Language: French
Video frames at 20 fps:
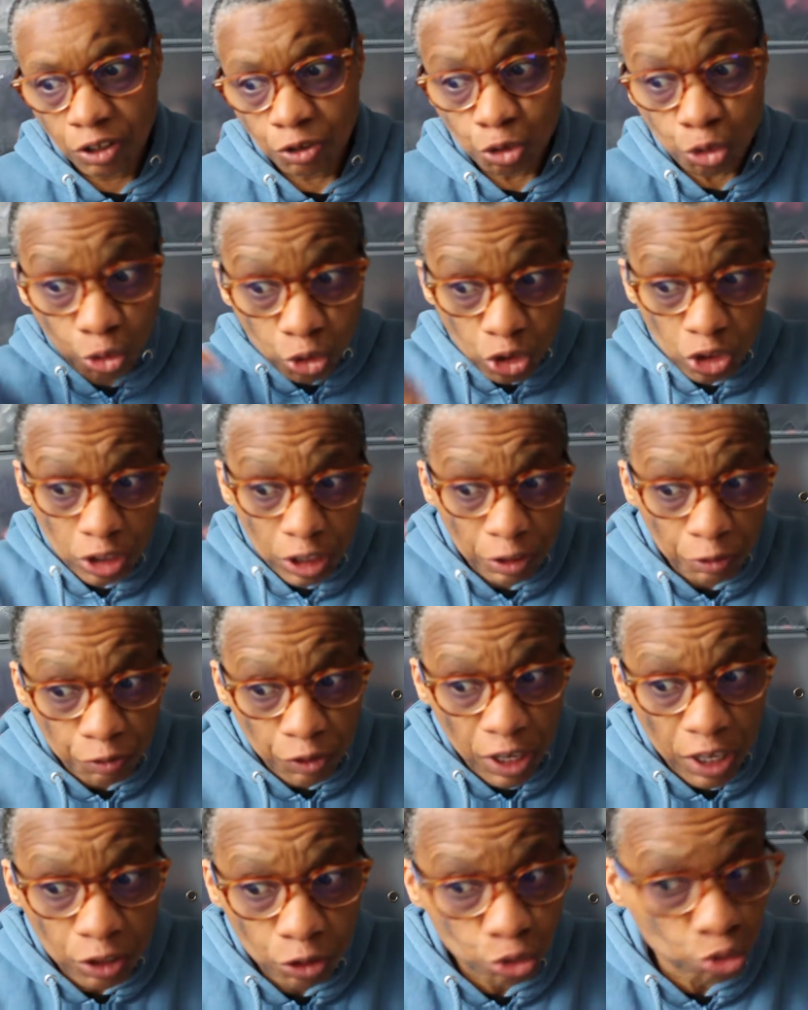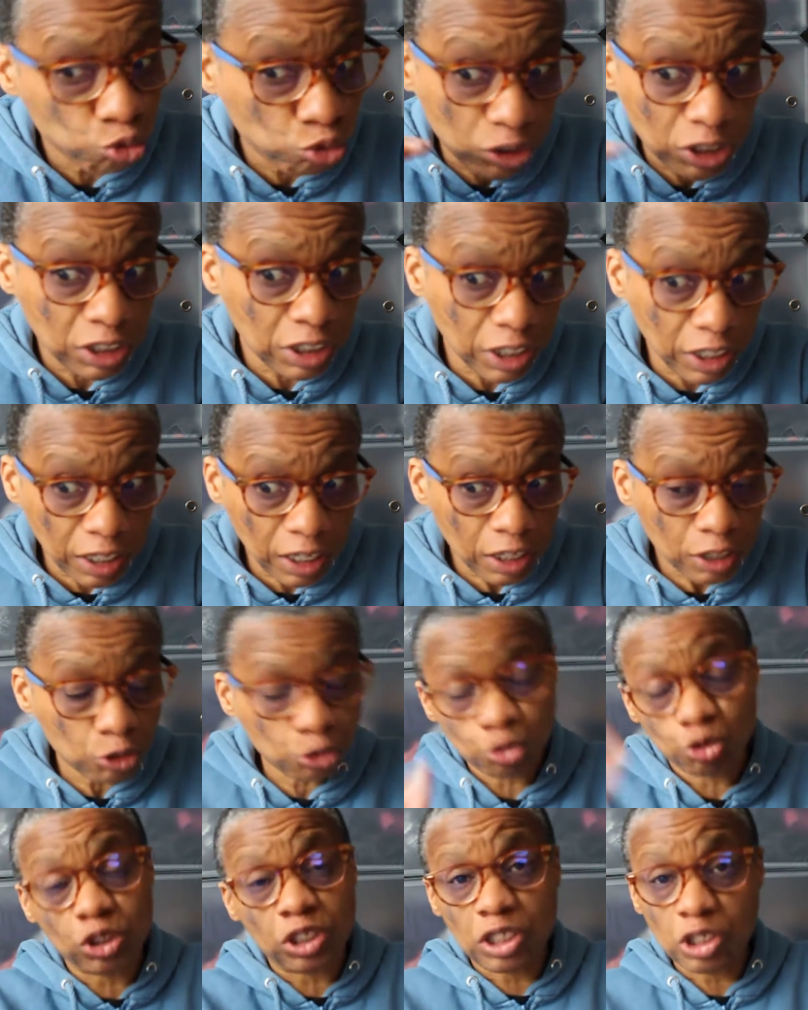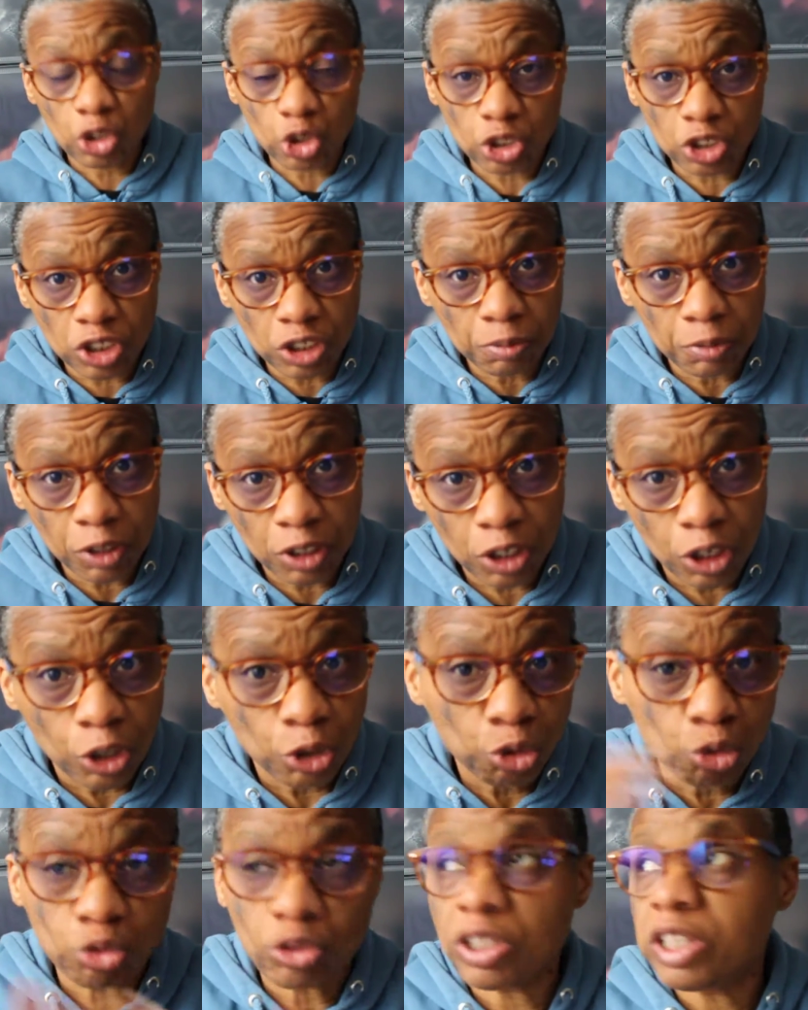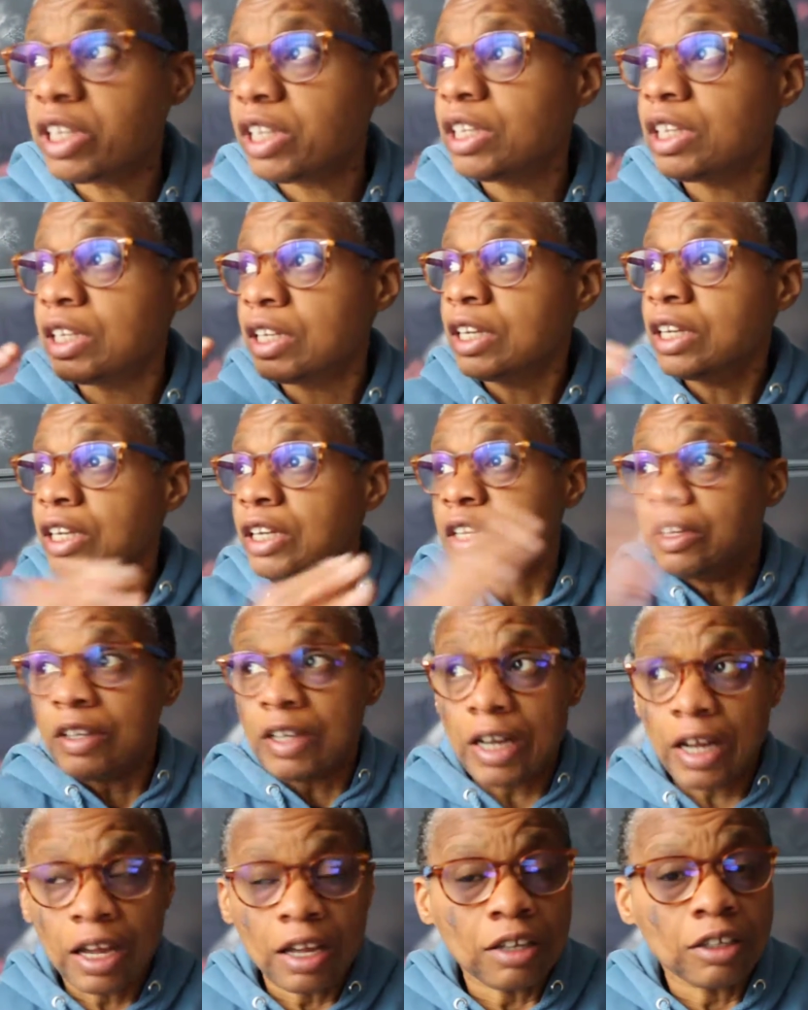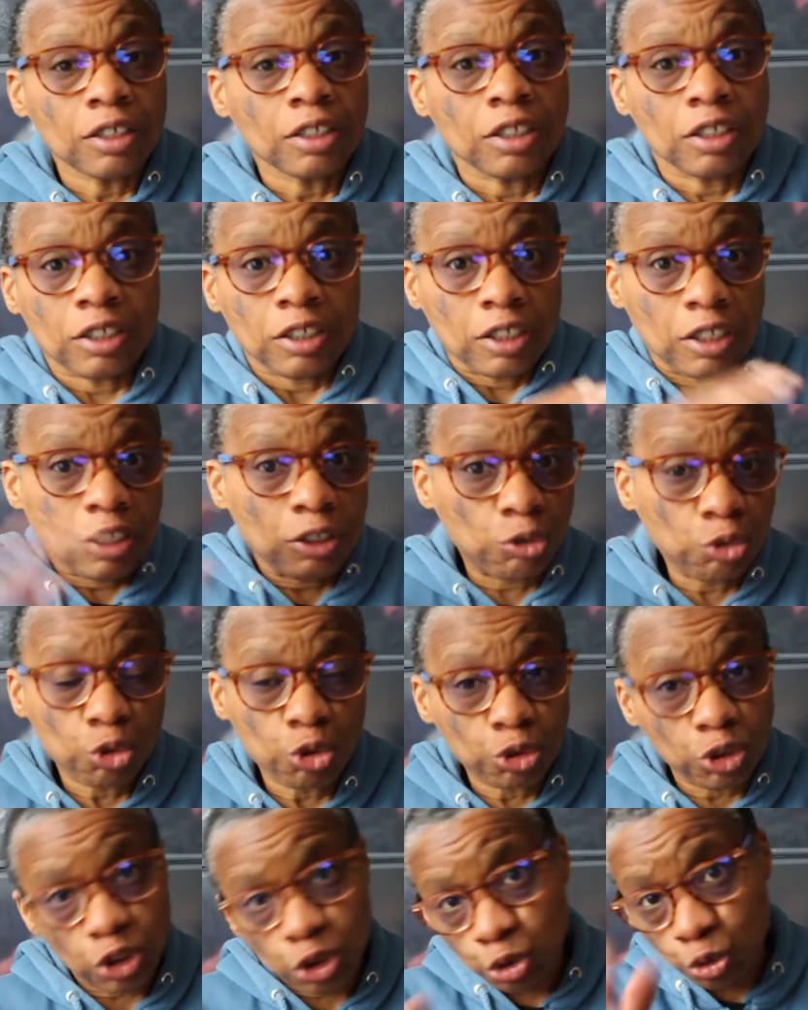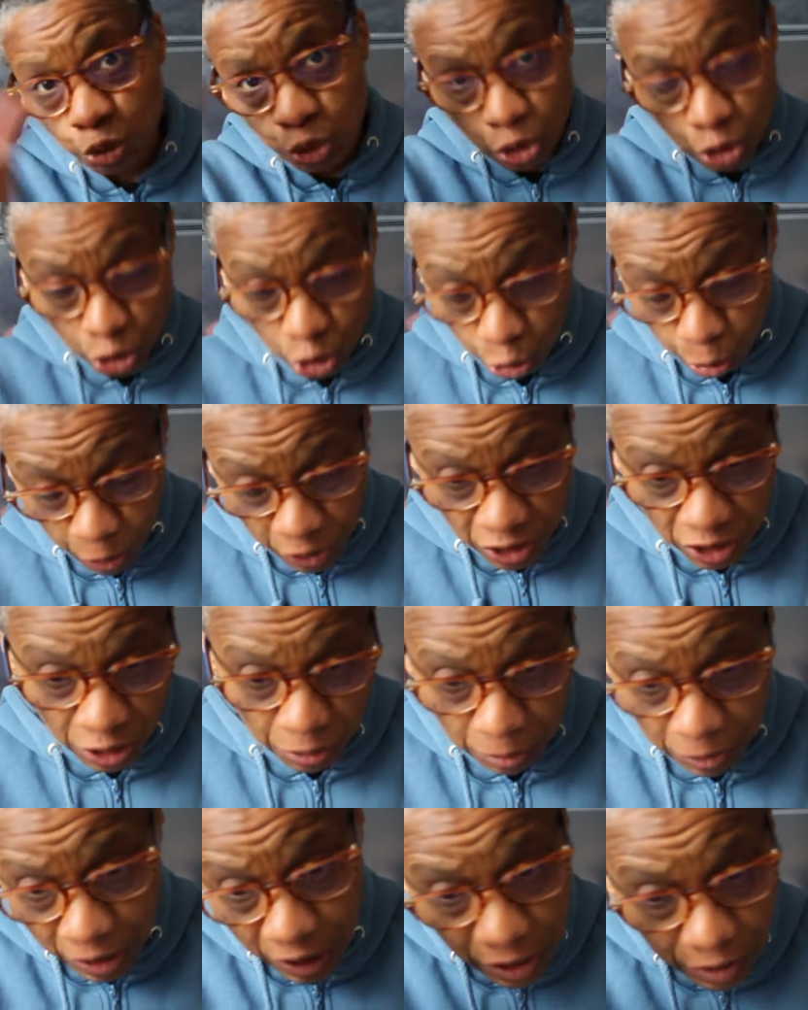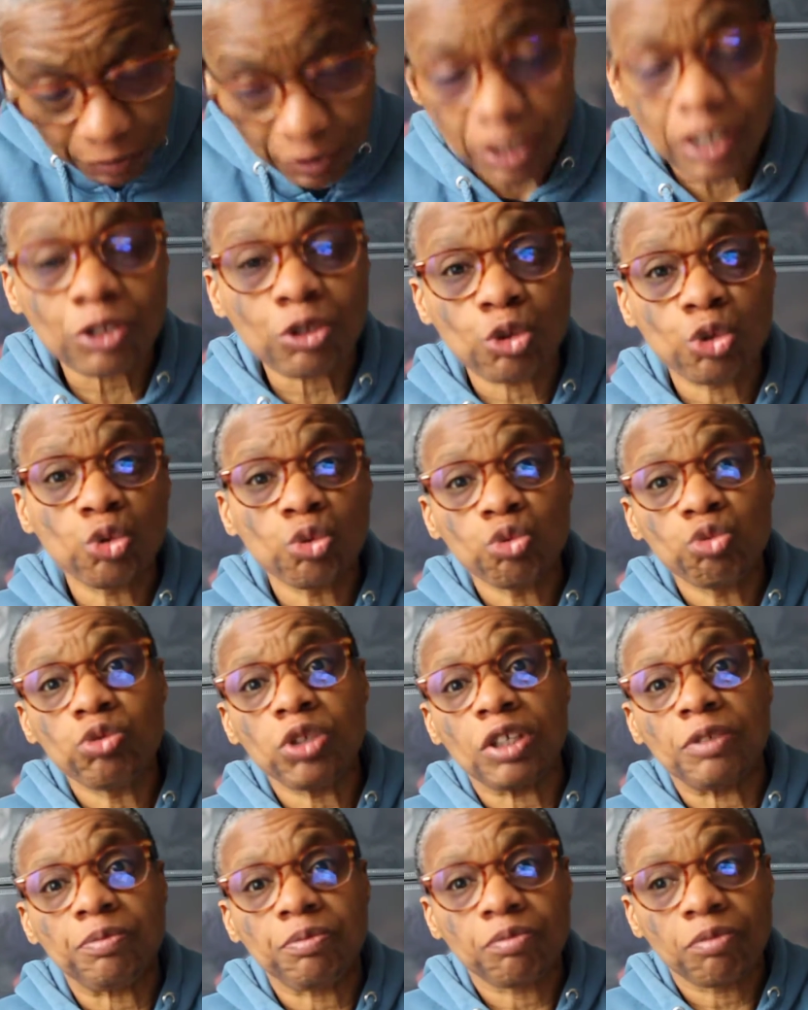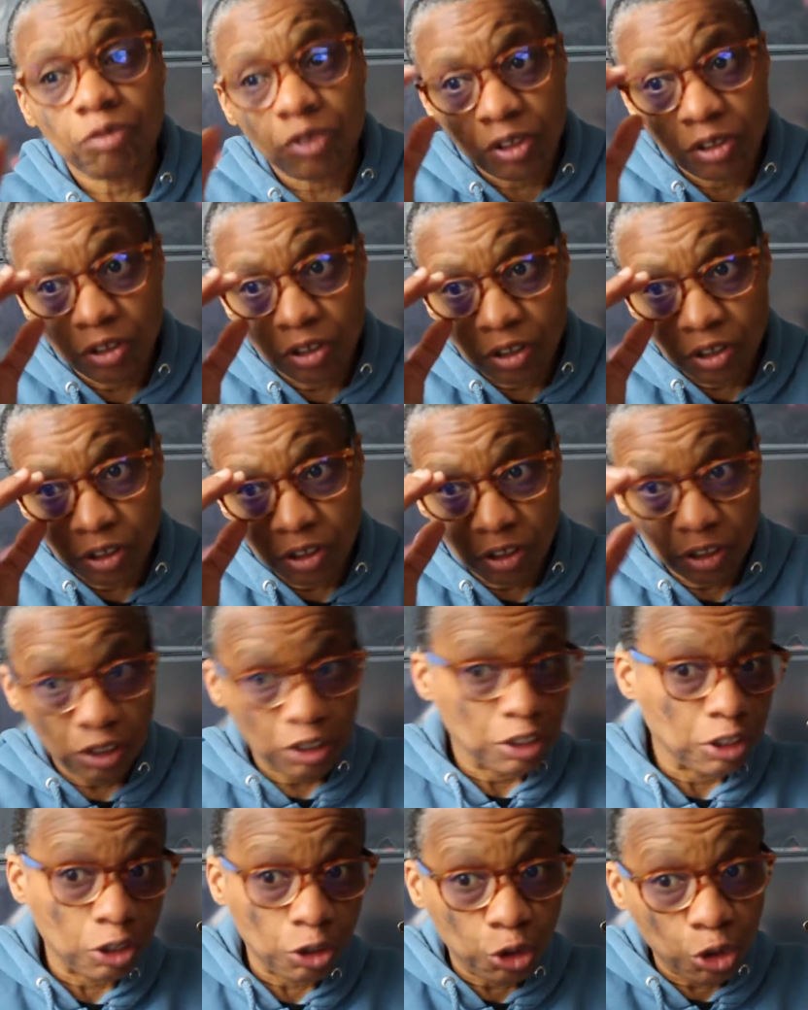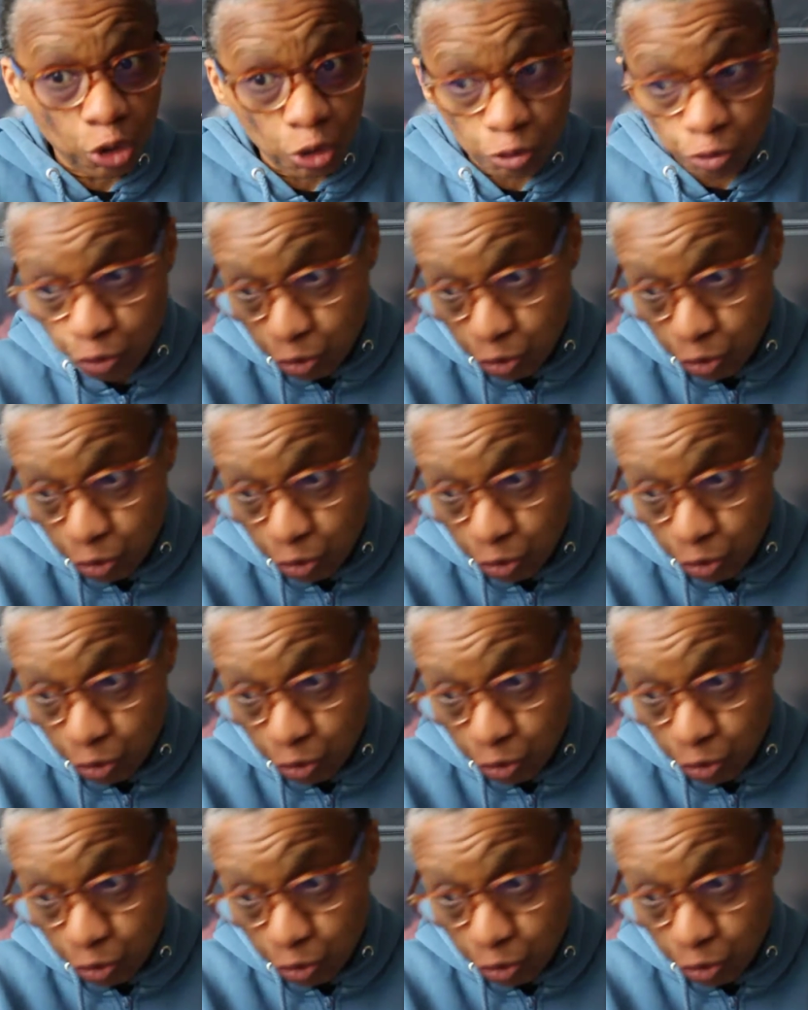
Donc dans les faits, tous ces décrets sont illégitimes, toutes les... Voilà, hein et donc on est sur une entreprise criminelle avec intention de nuire. Et encore une